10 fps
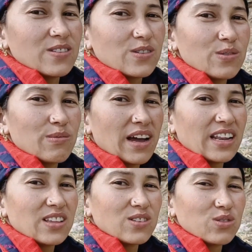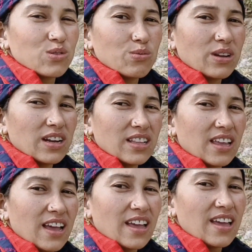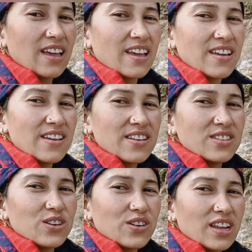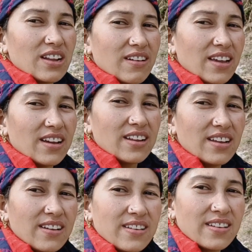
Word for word: तो माँ ने तो शुरू भी कर दिया है जौ की लवाई करना